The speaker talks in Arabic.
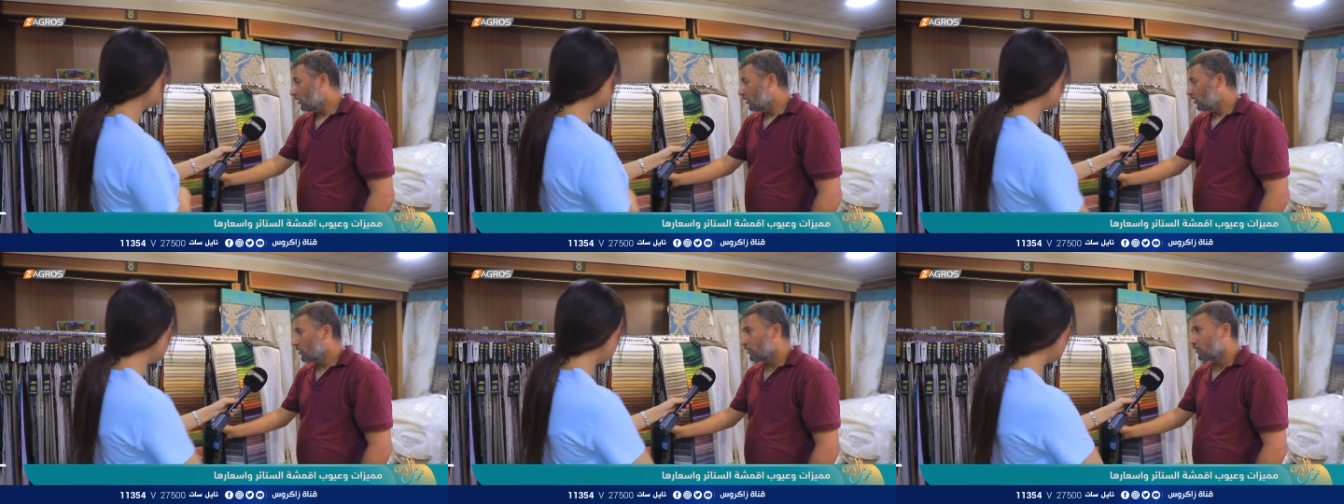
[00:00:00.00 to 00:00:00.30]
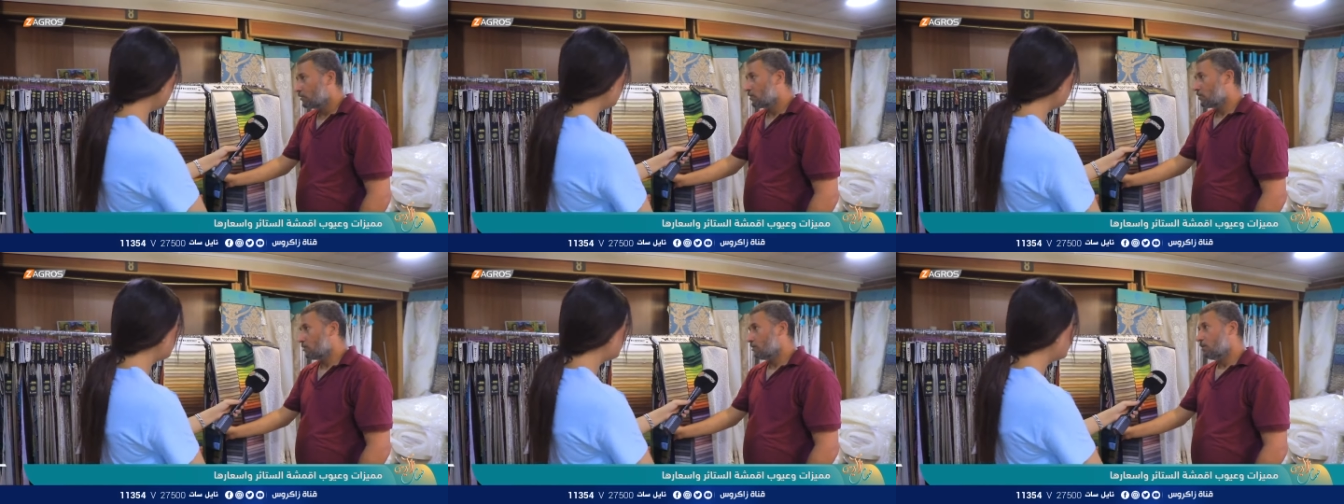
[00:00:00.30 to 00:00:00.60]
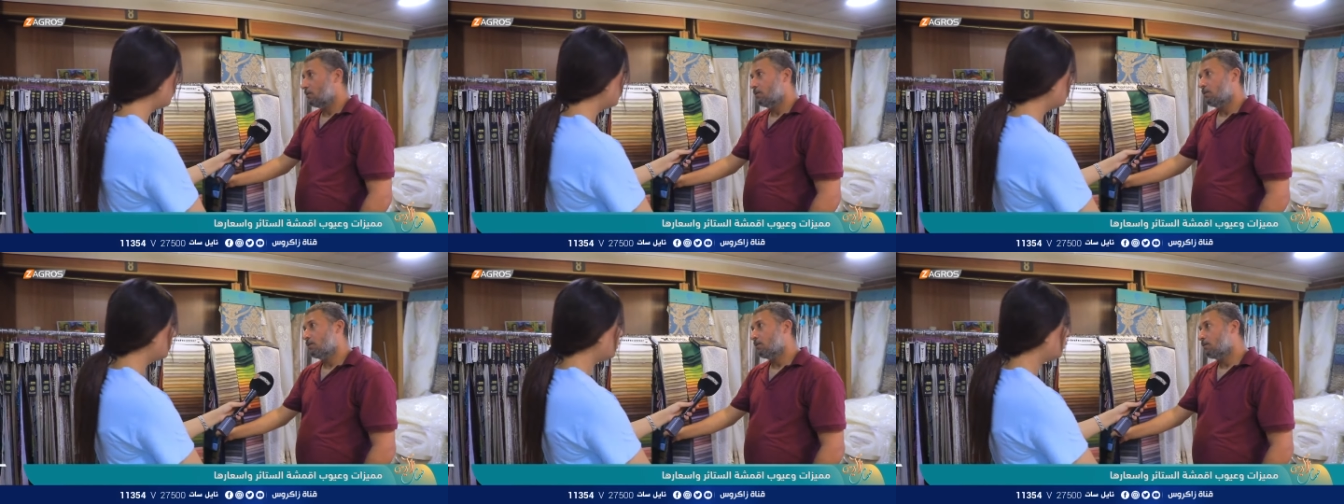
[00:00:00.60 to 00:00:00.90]
اي
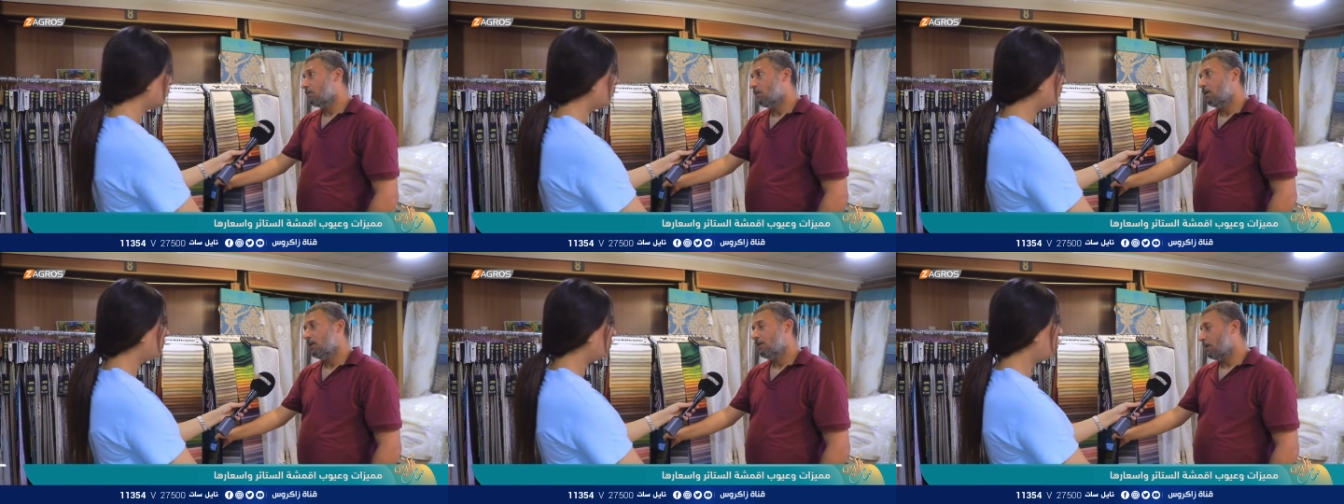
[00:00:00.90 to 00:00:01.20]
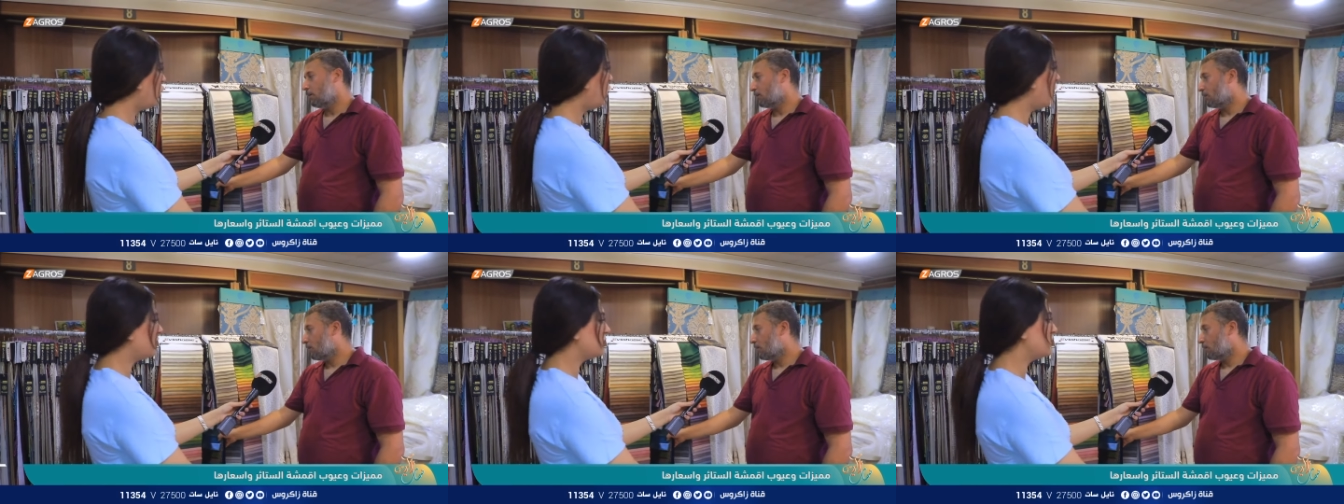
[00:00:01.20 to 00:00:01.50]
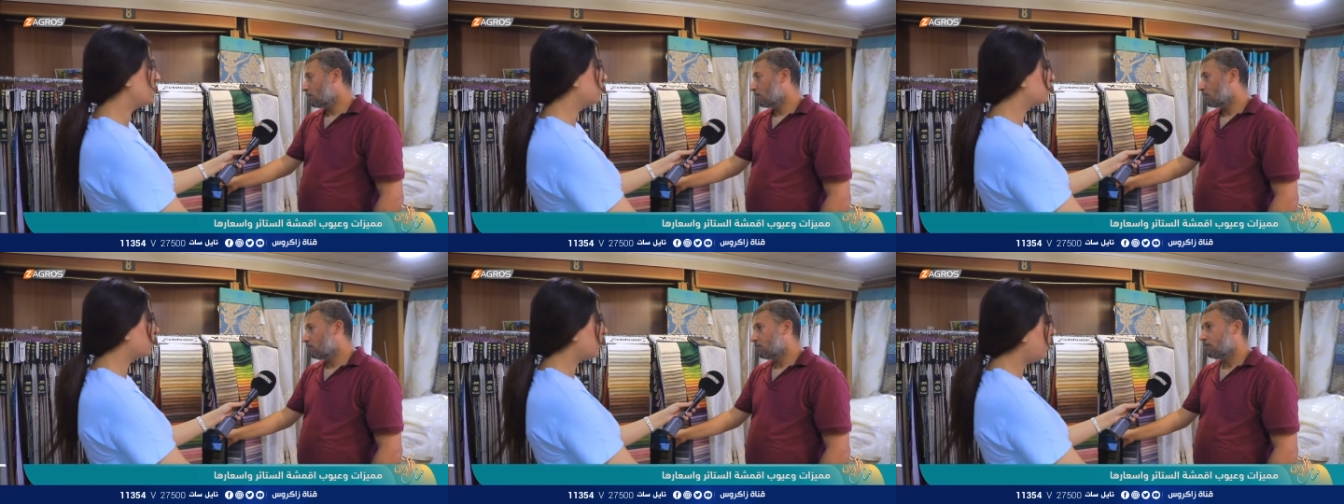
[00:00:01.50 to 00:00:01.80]
آه، هواي يعني
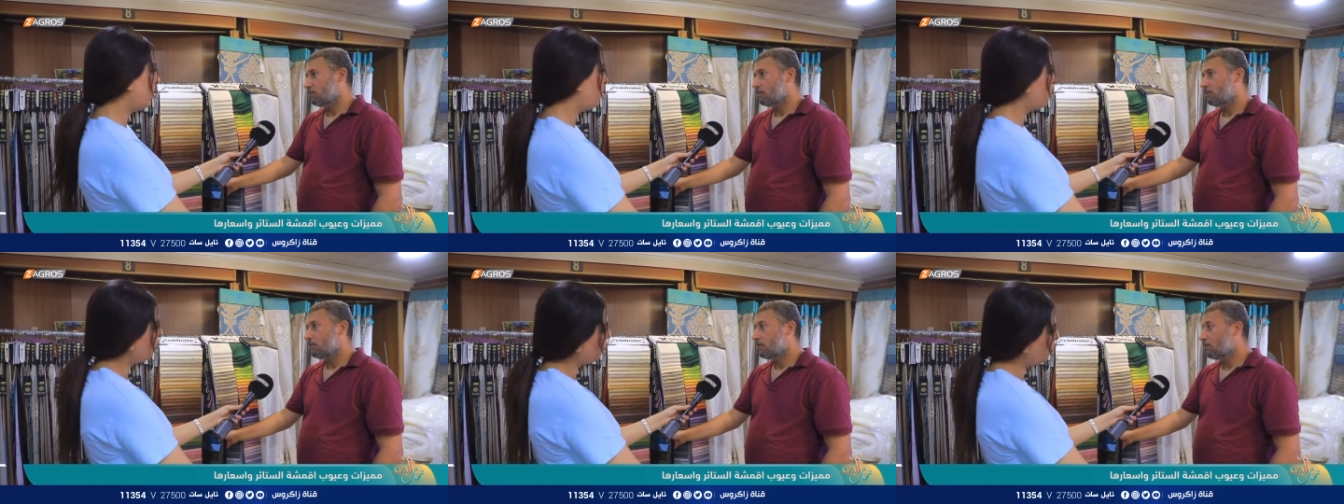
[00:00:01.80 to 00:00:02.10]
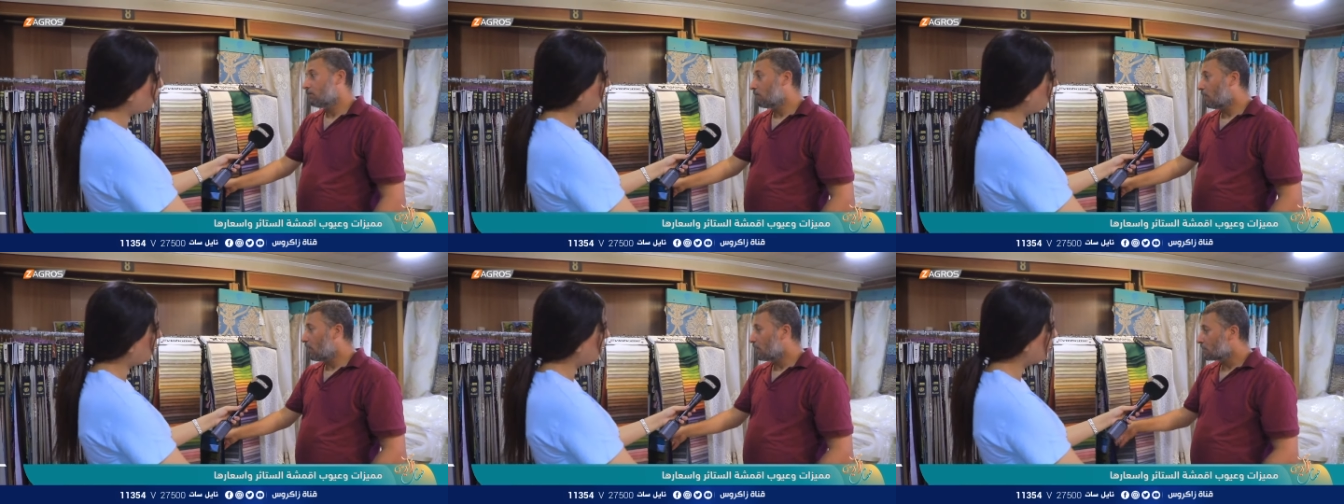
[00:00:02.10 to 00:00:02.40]
ياخذ هم